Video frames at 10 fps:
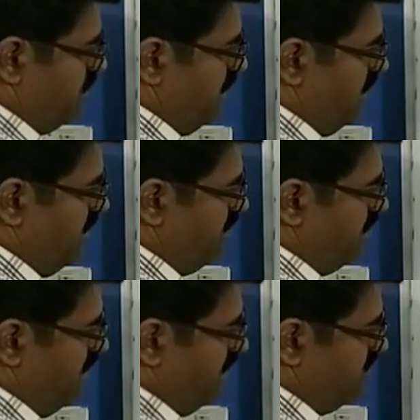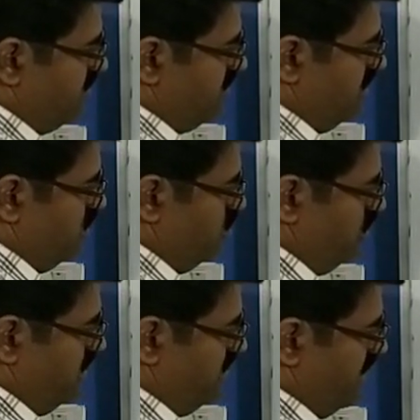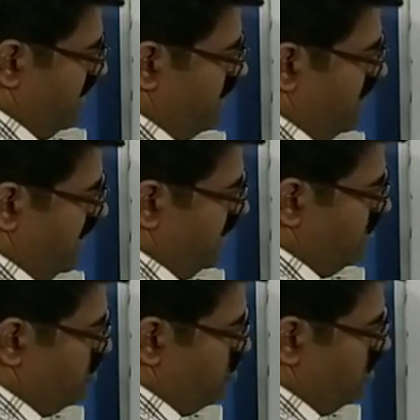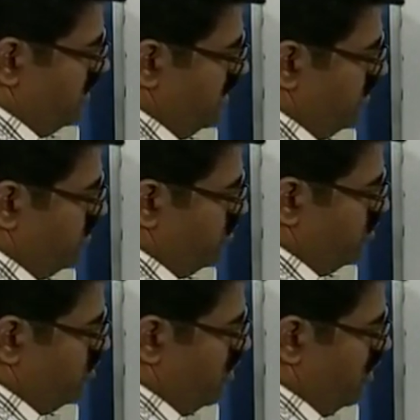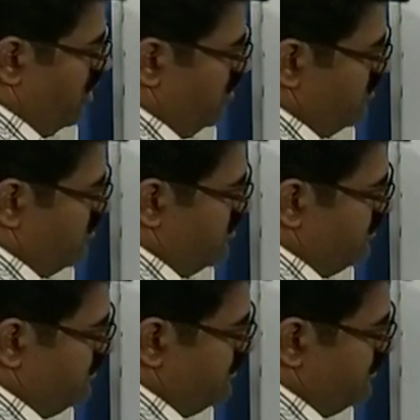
पी प्लस क्यू डिवाइडेड बाय टू इन टू कॉस